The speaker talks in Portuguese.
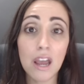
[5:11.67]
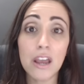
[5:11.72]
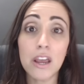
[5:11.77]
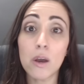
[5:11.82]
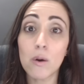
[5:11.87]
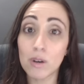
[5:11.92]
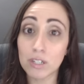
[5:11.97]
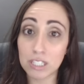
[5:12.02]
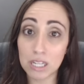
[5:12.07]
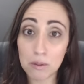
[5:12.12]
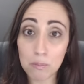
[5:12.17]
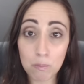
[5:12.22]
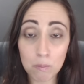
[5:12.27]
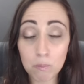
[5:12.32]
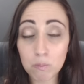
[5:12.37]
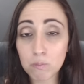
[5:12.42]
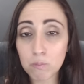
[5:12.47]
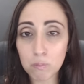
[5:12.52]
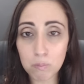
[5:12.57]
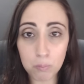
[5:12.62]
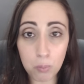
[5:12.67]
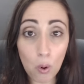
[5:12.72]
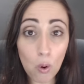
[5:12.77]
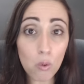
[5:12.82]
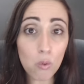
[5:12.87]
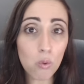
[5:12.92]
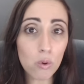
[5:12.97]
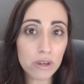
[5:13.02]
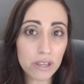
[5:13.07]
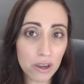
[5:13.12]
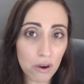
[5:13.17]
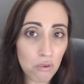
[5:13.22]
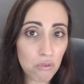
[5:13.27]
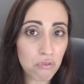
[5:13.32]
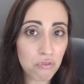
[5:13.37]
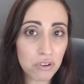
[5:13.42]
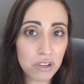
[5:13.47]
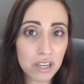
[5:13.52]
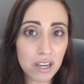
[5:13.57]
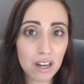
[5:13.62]
Eu achei pouco que eu
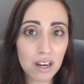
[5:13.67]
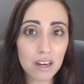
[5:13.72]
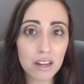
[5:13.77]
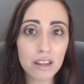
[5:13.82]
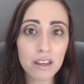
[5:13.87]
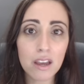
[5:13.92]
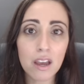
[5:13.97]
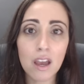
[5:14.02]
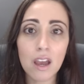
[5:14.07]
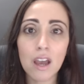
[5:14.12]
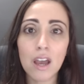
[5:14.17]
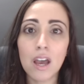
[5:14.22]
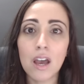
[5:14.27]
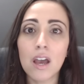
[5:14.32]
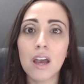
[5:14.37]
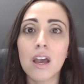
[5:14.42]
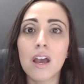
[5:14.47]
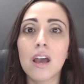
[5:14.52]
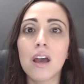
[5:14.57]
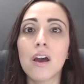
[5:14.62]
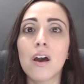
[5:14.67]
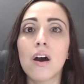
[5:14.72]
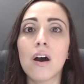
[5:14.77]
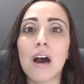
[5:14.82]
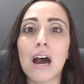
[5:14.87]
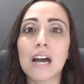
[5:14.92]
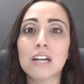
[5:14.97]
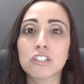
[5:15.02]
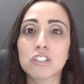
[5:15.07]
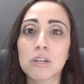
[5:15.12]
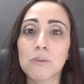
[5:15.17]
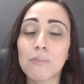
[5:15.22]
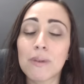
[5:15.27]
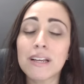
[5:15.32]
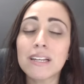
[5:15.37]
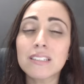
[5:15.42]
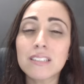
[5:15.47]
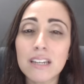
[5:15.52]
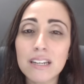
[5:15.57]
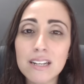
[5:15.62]
vi ali é, achei
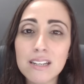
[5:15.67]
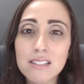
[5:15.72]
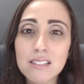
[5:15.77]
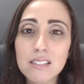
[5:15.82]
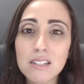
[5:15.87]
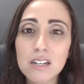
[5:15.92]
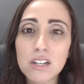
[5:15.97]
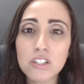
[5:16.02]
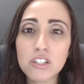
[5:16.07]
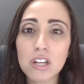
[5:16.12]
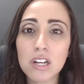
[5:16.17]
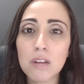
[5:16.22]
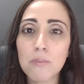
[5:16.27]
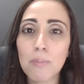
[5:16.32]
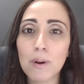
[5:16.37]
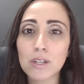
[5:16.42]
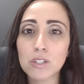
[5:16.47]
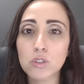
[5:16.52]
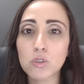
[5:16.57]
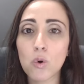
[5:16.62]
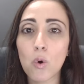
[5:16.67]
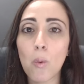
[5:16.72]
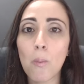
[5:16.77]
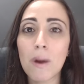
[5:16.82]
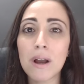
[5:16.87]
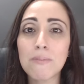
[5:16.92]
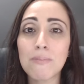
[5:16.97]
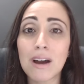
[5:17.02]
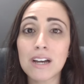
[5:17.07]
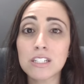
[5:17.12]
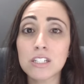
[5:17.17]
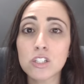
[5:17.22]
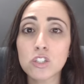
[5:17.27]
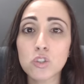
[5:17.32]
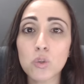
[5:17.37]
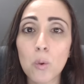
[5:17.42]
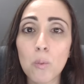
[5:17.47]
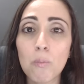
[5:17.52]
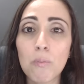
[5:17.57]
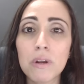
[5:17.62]
bem interessante, ele passou uma imagem
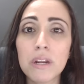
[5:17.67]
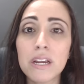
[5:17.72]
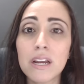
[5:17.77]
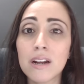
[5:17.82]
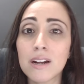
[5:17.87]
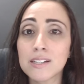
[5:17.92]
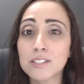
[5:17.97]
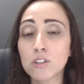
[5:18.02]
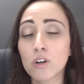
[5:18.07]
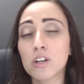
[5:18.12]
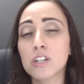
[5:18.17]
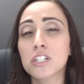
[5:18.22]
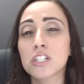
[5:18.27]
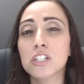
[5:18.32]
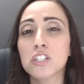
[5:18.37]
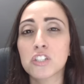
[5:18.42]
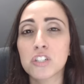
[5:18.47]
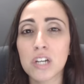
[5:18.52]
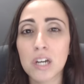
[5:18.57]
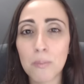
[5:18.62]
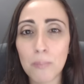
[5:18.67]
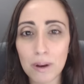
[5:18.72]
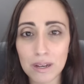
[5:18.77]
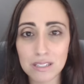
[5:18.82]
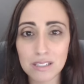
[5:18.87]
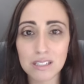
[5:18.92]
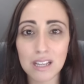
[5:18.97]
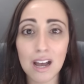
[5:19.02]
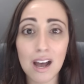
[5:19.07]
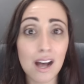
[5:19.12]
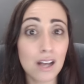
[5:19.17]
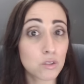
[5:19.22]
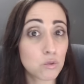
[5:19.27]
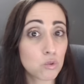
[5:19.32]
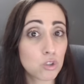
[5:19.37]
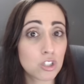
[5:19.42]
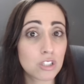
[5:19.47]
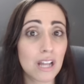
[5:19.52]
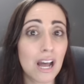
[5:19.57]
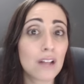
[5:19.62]
sombria nas horas que tinha que passar,
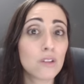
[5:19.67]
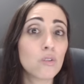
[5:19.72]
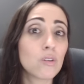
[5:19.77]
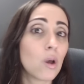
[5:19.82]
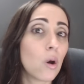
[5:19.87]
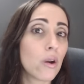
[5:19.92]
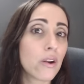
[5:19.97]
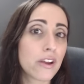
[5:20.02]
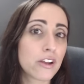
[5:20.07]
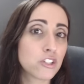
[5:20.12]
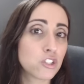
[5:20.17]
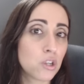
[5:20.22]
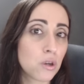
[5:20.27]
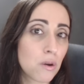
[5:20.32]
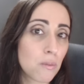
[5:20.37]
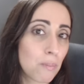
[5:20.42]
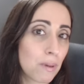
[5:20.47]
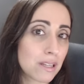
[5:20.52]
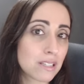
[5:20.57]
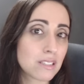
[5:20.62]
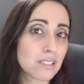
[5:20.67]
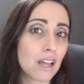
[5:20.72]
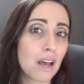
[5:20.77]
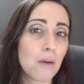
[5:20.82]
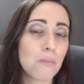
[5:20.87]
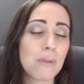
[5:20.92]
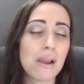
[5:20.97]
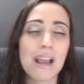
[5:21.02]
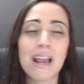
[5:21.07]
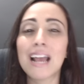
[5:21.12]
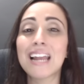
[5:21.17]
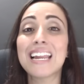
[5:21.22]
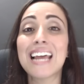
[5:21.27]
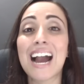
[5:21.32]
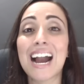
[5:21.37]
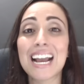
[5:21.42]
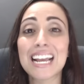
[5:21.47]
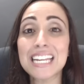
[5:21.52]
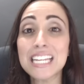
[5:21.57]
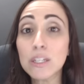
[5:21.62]
assustado na hora que tinha que passar, bem ele,
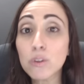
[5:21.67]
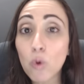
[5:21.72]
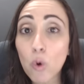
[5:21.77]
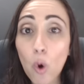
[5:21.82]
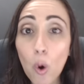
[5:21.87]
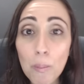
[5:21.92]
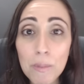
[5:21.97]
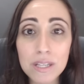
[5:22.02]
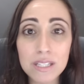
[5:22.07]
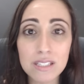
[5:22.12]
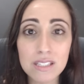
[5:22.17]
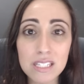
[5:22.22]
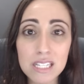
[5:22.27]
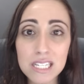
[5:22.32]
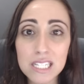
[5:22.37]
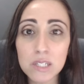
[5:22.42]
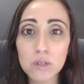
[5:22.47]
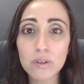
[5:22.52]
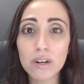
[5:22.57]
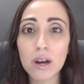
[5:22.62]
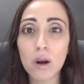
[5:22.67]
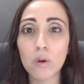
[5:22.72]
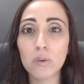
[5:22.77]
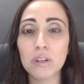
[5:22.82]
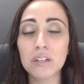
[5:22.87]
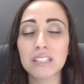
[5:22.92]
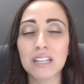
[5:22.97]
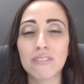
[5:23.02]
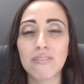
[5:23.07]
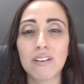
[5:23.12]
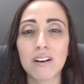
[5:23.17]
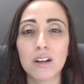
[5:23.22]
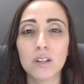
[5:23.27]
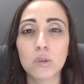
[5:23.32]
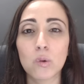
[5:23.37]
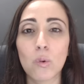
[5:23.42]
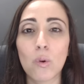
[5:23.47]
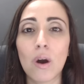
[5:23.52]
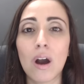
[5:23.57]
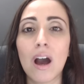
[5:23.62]
ali no comecinho, né, quando ele tá
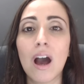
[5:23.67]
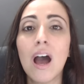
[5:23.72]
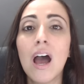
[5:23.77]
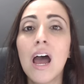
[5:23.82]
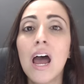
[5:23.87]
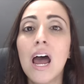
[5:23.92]
falando com, a,